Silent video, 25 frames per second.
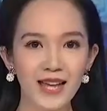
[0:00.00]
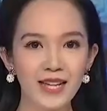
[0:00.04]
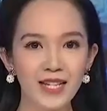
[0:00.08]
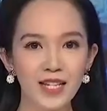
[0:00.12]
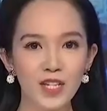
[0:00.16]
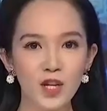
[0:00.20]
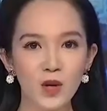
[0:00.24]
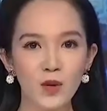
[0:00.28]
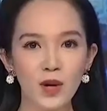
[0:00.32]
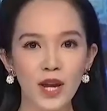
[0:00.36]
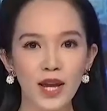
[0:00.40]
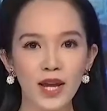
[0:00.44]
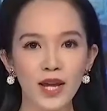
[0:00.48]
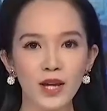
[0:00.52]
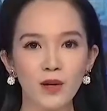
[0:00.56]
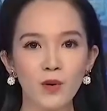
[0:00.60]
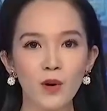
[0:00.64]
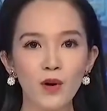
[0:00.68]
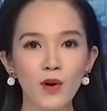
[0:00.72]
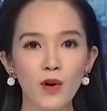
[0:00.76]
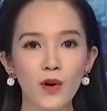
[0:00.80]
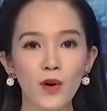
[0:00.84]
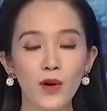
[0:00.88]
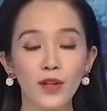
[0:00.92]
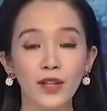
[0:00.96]
Chiều nay,
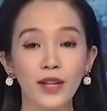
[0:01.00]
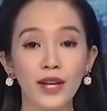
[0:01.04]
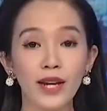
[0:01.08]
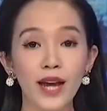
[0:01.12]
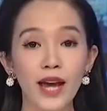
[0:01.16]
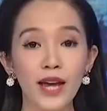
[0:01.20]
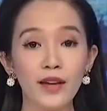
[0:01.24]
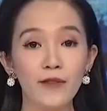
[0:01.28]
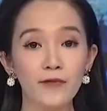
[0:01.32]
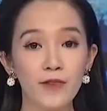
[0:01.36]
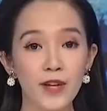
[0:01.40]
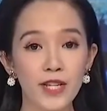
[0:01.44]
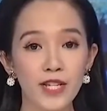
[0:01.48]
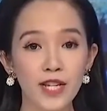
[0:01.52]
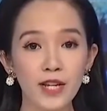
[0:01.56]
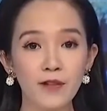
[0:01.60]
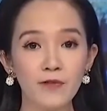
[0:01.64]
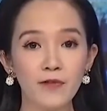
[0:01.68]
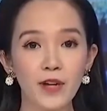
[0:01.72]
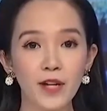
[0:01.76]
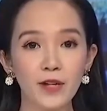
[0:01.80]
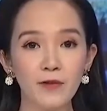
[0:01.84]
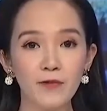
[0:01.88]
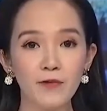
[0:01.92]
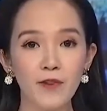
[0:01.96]
Quốc hội tiến hành phiên chất
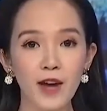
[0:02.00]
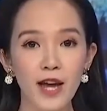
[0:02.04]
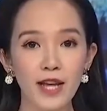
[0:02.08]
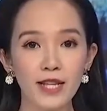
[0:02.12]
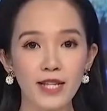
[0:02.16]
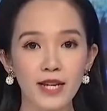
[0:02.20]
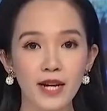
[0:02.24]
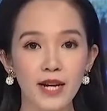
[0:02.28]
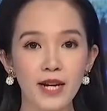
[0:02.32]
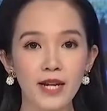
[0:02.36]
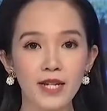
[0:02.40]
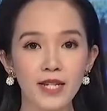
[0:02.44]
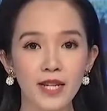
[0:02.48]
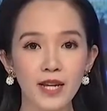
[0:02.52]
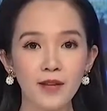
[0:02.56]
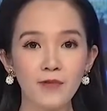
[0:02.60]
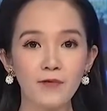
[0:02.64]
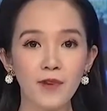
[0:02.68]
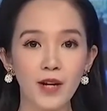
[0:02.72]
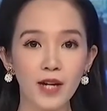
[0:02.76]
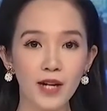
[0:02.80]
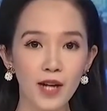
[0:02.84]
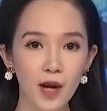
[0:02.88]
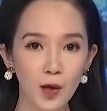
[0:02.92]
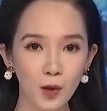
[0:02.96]
vấn và trả lời chất
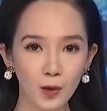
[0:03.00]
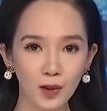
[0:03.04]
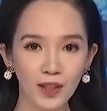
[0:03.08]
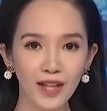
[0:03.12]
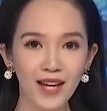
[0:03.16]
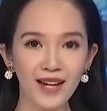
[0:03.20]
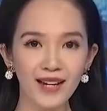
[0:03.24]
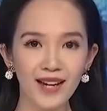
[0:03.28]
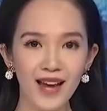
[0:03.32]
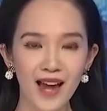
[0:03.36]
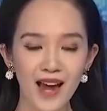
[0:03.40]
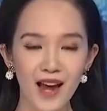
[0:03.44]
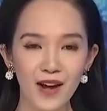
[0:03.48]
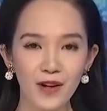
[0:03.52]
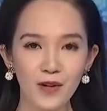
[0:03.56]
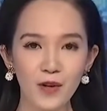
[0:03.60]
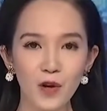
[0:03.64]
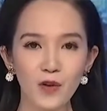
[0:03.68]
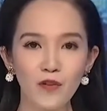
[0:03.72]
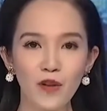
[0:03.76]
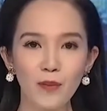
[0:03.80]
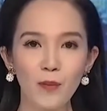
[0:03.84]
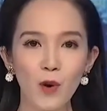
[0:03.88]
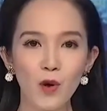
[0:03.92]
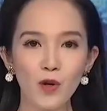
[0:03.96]
vấn đầu tiên
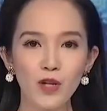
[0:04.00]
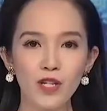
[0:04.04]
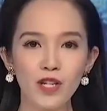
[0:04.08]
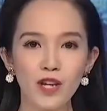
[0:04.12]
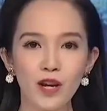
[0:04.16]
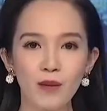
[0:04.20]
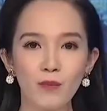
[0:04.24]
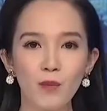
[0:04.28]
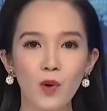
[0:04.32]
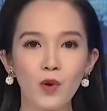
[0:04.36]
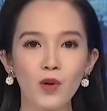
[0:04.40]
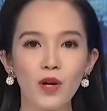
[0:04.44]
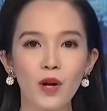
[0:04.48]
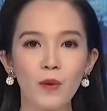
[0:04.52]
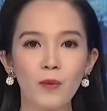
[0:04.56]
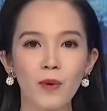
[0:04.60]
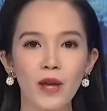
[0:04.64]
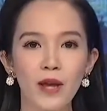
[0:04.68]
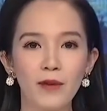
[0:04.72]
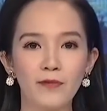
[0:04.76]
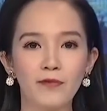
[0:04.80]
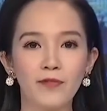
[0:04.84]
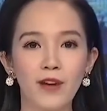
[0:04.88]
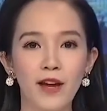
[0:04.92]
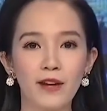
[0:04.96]
đối với Bộ trưởng Bộ Nông
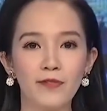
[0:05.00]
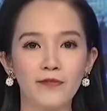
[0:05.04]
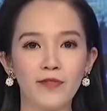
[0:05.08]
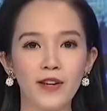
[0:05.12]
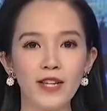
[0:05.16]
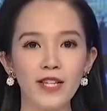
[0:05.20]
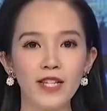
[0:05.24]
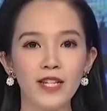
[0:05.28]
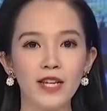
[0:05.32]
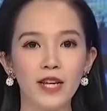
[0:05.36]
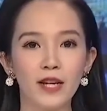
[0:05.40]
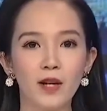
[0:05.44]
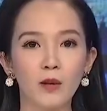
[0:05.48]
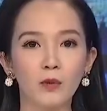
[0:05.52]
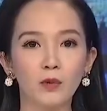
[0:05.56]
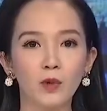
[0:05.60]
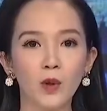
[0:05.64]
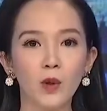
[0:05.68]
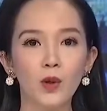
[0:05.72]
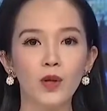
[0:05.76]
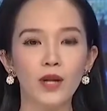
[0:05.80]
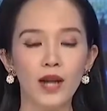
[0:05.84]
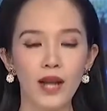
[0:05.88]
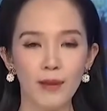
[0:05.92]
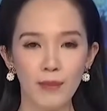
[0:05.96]
nghiệp và Phát triển Nông
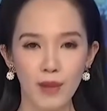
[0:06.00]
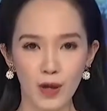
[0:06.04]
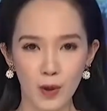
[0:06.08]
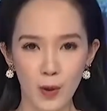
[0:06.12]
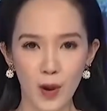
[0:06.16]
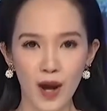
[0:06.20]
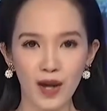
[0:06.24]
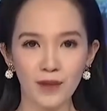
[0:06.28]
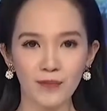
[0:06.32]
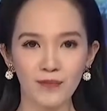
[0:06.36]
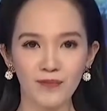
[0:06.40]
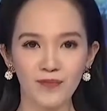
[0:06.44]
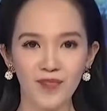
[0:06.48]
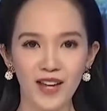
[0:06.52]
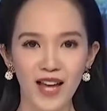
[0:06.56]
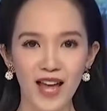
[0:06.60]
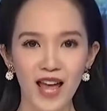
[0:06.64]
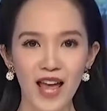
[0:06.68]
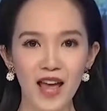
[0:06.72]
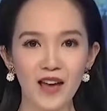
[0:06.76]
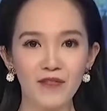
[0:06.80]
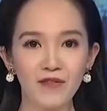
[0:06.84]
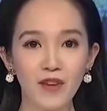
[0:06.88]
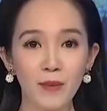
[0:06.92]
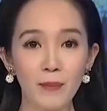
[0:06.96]
thôn Lê Minh Hoan.
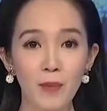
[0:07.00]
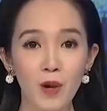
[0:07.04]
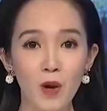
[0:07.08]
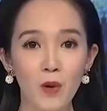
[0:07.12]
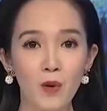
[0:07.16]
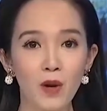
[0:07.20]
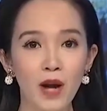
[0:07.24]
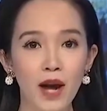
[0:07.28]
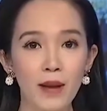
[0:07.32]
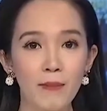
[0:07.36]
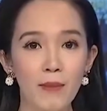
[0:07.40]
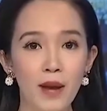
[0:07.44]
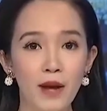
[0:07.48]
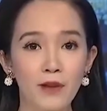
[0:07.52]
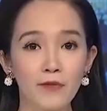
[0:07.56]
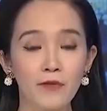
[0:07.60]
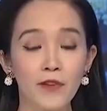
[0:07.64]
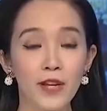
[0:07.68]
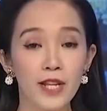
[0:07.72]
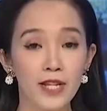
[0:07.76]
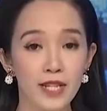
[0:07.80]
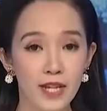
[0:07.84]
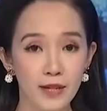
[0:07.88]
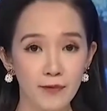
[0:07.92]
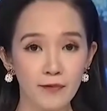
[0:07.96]
Phát biểu khai mạc
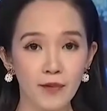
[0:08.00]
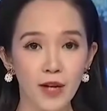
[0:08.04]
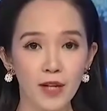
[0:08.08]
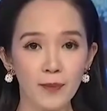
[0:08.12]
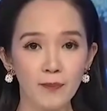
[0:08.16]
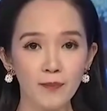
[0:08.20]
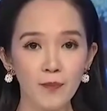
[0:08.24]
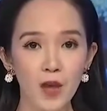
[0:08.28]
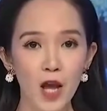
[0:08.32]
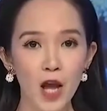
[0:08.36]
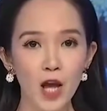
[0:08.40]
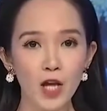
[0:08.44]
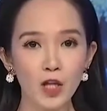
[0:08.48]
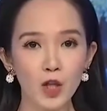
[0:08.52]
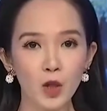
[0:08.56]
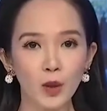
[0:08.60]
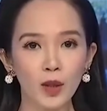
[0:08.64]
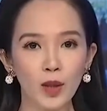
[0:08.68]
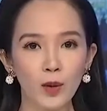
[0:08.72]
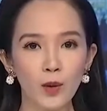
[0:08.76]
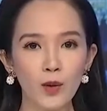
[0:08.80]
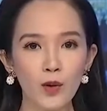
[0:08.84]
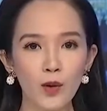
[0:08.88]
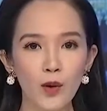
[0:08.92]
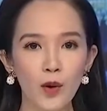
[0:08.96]
phiên chất vấn, Chủ
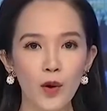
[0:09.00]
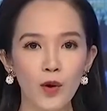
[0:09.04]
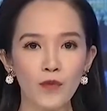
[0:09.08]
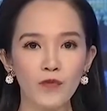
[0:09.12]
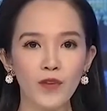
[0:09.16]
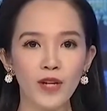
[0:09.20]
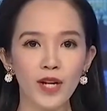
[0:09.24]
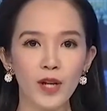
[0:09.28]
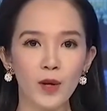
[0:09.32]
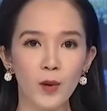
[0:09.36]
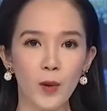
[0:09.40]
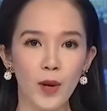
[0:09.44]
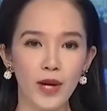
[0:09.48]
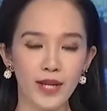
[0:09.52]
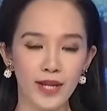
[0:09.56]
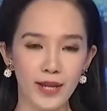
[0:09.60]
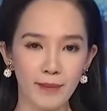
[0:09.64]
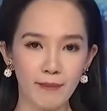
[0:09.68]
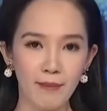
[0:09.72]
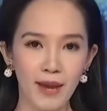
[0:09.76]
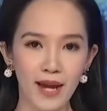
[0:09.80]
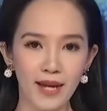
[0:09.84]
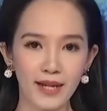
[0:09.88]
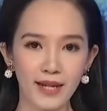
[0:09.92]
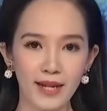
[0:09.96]
tịch Quốc hội Vương Đình Huệ
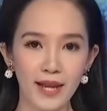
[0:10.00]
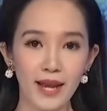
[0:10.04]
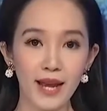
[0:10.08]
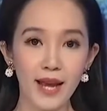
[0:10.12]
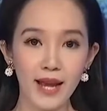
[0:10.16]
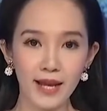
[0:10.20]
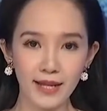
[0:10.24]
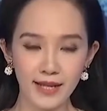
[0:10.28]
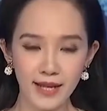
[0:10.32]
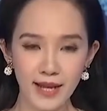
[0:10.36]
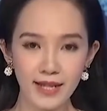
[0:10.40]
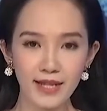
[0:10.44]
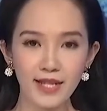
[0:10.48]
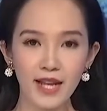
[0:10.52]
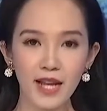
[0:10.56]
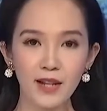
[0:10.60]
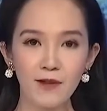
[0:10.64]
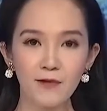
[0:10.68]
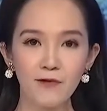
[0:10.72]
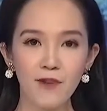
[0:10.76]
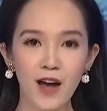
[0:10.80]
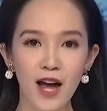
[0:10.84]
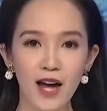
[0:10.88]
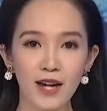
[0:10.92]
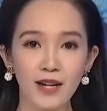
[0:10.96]
nhấn mạnh, nhân dân
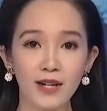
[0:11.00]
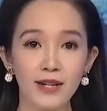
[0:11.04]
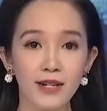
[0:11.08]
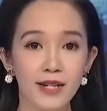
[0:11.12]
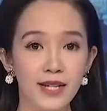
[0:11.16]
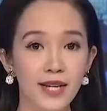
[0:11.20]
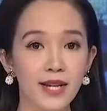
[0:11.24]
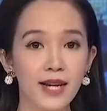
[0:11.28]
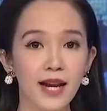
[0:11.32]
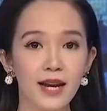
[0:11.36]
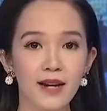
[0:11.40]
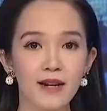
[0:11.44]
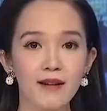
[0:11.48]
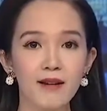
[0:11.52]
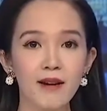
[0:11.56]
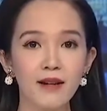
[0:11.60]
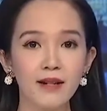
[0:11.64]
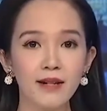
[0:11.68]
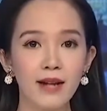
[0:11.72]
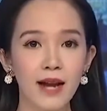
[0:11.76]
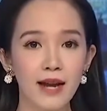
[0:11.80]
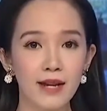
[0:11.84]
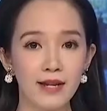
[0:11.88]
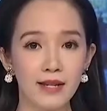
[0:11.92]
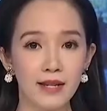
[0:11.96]
và cử tri cả nước
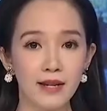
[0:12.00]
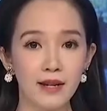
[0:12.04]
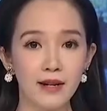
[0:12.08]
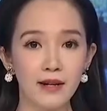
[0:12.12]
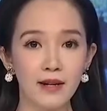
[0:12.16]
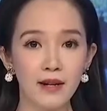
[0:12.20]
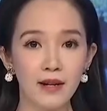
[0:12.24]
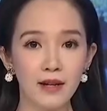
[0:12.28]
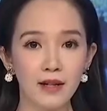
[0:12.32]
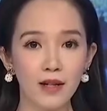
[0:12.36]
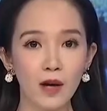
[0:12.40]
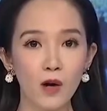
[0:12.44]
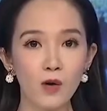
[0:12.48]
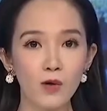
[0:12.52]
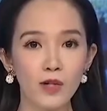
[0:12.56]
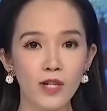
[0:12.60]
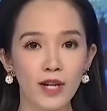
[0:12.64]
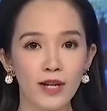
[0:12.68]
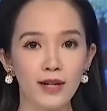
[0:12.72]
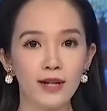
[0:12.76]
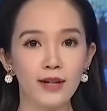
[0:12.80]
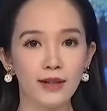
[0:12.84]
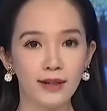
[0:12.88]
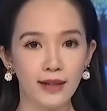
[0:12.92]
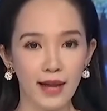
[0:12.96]
đang chờ đợi câu trả
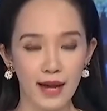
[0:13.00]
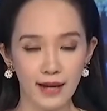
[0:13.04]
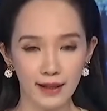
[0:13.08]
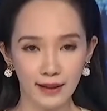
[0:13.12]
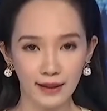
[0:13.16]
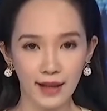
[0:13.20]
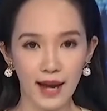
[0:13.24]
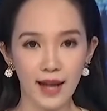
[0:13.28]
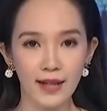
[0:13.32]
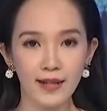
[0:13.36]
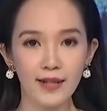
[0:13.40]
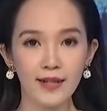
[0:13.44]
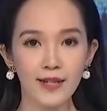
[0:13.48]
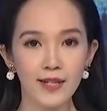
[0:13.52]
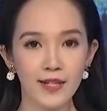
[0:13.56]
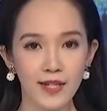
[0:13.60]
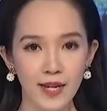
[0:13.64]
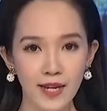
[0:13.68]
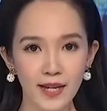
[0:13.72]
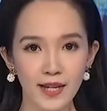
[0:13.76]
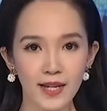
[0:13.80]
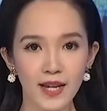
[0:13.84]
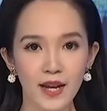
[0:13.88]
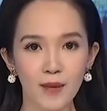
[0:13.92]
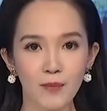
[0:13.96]
lời thẳng thắn,
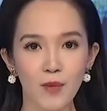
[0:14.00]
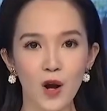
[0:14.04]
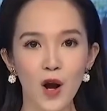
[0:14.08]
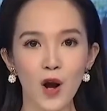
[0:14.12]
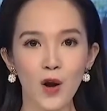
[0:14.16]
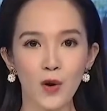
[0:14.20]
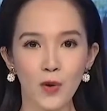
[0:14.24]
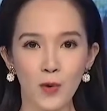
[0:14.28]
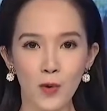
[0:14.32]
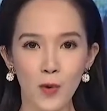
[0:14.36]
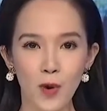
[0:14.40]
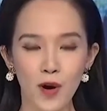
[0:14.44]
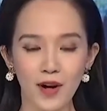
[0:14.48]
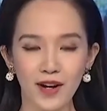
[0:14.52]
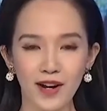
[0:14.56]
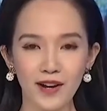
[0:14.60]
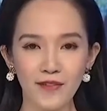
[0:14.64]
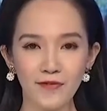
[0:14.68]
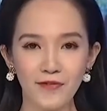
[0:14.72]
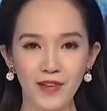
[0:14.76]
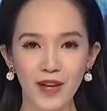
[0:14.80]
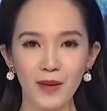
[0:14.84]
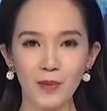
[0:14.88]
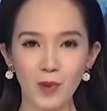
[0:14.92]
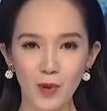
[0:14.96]
trách nhiệm của các
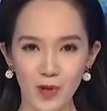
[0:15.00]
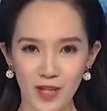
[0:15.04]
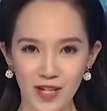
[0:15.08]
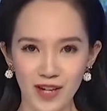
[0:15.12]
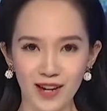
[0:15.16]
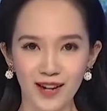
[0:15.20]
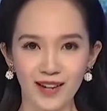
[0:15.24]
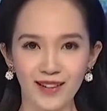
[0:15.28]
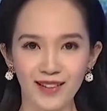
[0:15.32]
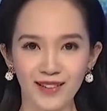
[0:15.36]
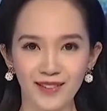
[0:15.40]
vị Bộ trưởng.